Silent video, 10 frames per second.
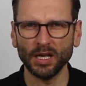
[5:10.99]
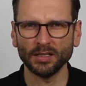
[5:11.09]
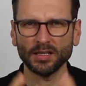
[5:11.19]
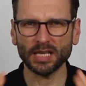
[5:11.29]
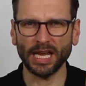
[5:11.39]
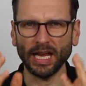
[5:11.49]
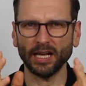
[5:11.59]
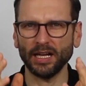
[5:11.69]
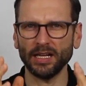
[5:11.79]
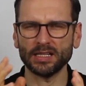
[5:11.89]
dieser
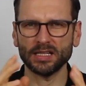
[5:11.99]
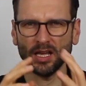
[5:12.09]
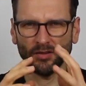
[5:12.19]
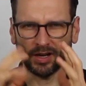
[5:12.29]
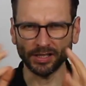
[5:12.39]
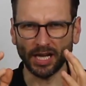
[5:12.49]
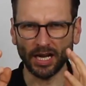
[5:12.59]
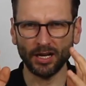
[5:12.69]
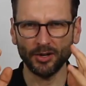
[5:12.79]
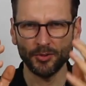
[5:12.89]
Ehrgeiz war
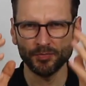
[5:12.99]
da,